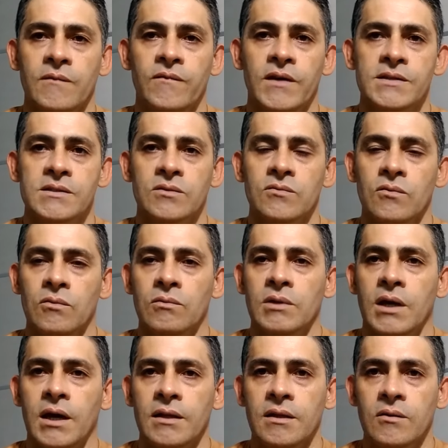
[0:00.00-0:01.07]
fazendo
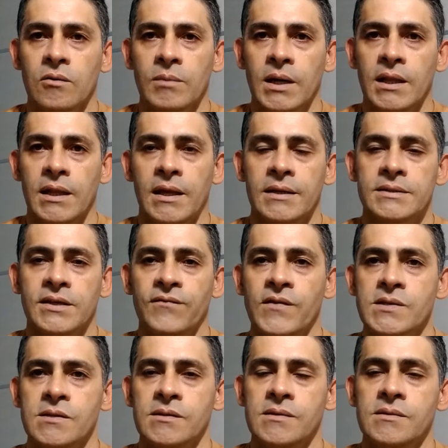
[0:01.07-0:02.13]
online, como a galera que está
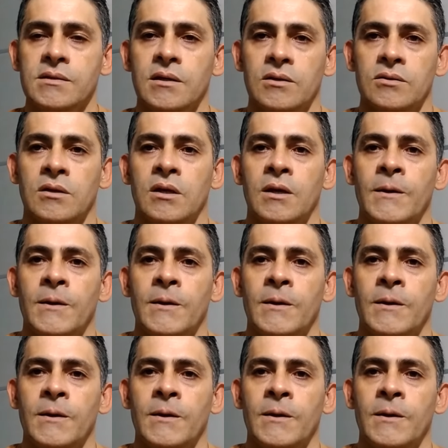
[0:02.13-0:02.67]
fazendo esse ano.